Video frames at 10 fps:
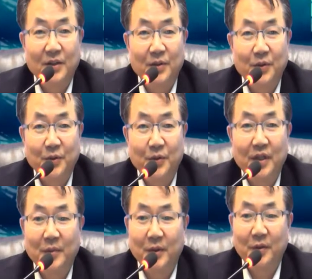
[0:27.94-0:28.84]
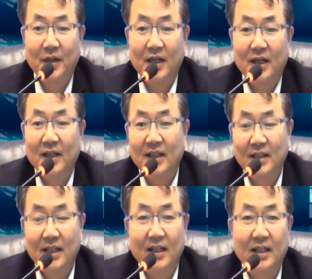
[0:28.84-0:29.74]
교육의 변화에
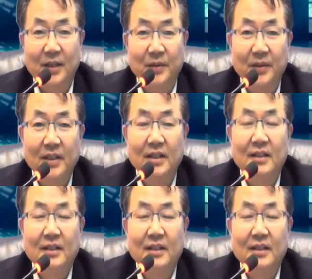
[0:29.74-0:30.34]
대한 내용을